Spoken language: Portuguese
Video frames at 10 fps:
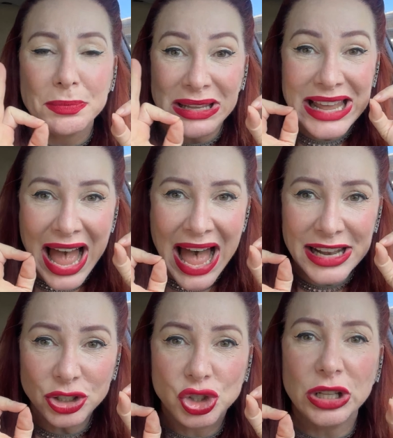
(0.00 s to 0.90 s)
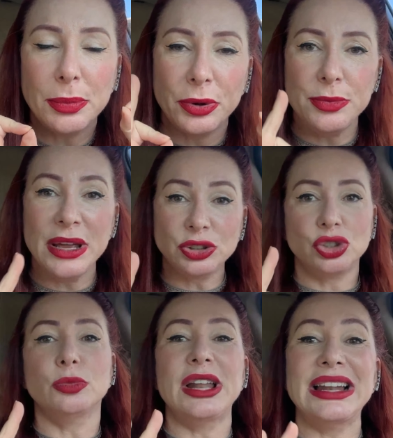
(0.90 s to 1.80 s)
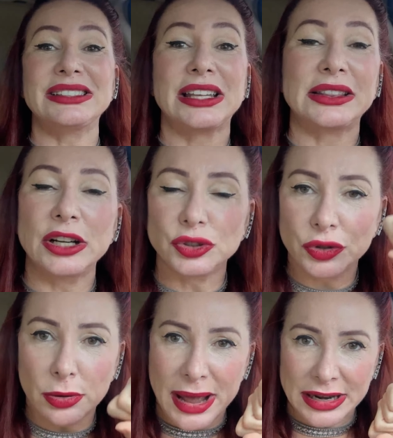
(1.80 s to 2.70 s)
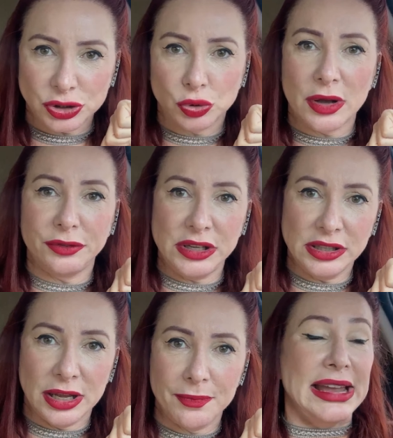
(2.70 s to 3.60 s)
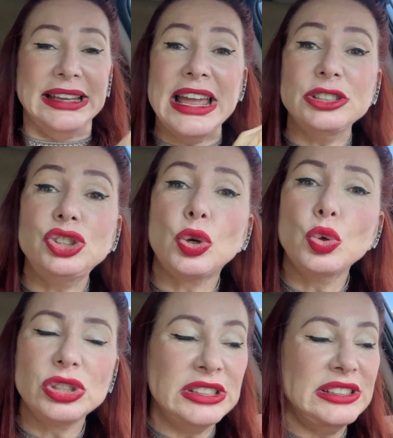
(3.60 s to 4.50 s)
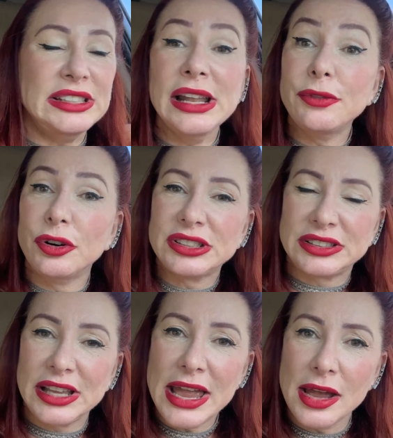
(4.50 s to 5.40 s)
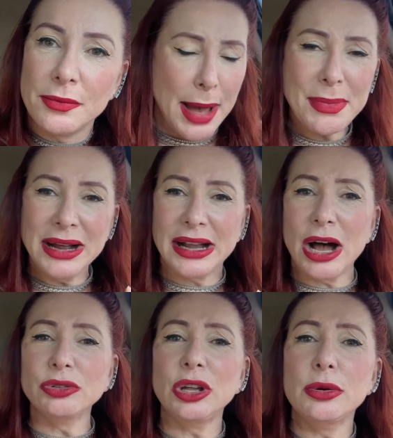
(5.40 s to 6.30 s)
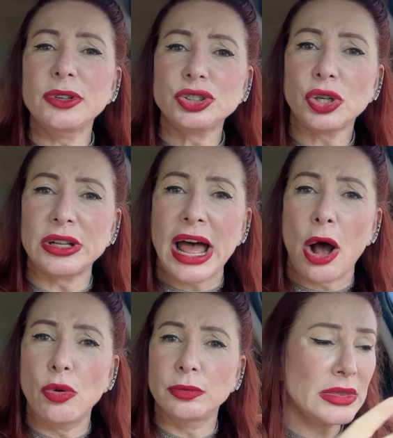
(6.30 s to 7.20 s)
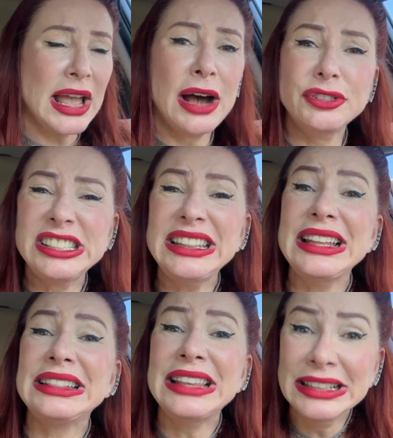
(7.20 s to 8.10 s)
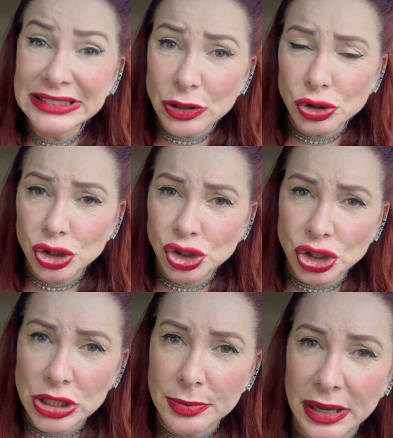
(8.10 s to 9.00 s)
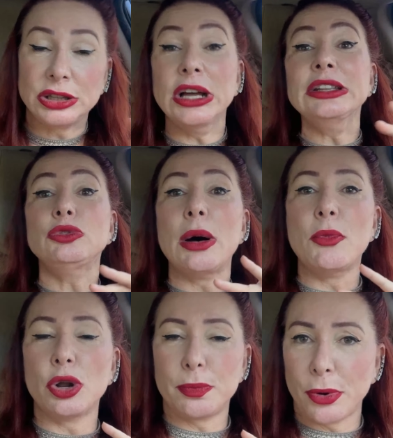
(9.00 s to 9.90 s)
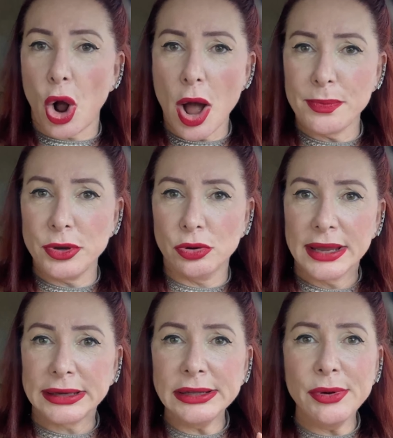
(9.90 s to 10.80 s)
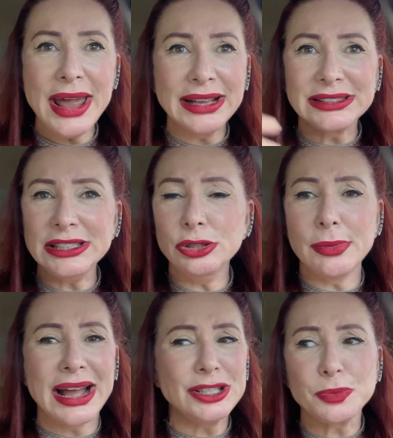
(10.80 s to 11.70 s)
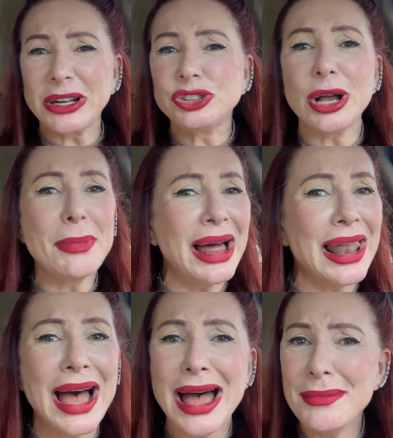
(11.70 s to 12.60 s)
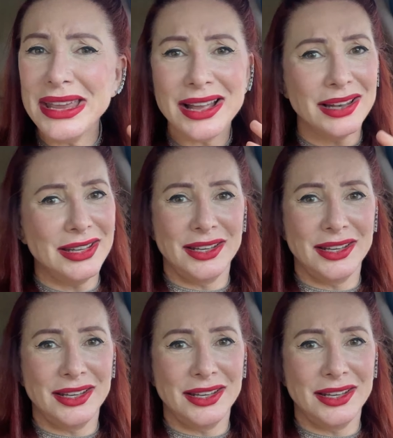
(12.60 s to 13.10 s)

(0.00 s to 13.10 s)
milhares de depoimentos de mulheres que transformaram a sua vida. E este curso ensina você a bancar o teu emocional, a você ter tanta autoestima, tanto amor próprio, que não é assim no mais para te abalar, amiga